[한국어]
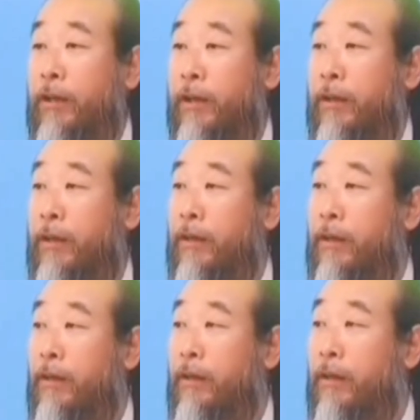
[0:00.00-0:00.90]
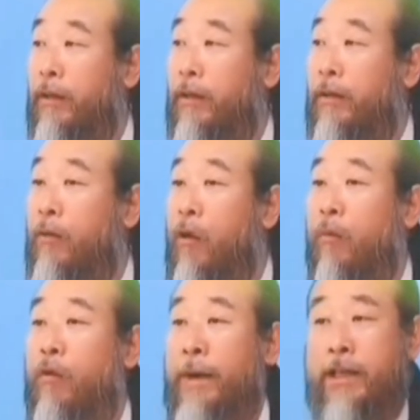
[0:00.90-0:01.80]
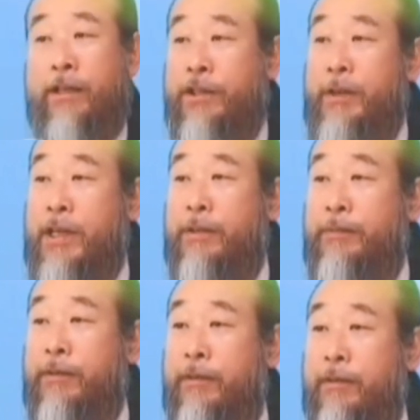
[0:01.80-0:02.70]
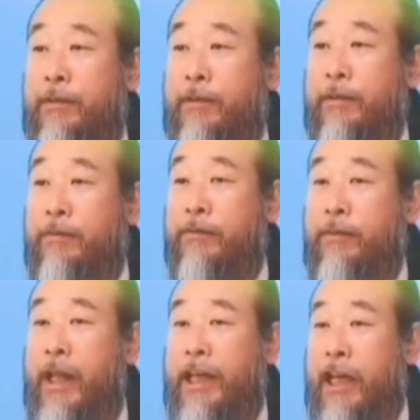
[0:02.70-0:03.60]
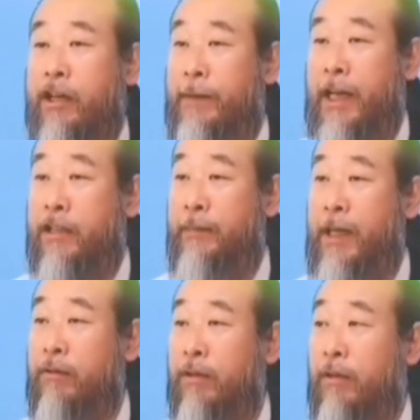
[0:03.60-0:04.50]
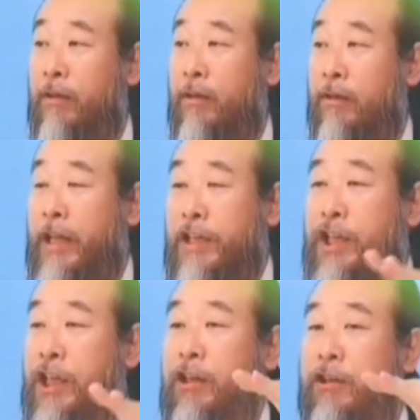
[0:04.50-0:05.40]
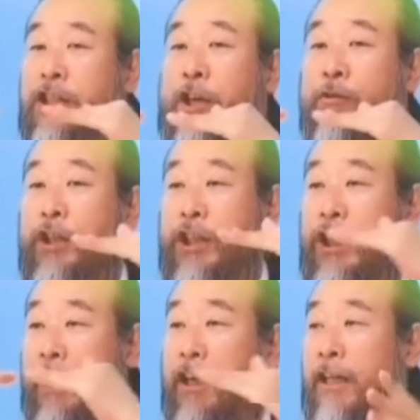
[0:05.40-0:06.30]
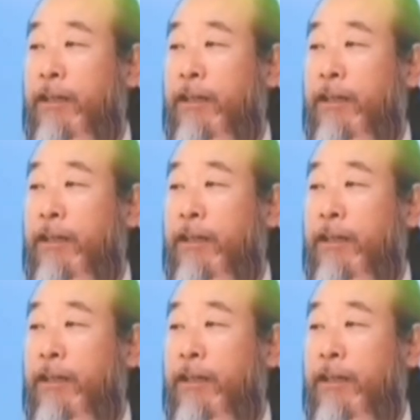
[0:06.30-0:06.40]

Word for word: 이게 공부예 공부만 열심히 하십시오. 대가를 바라지 말고 내 실력을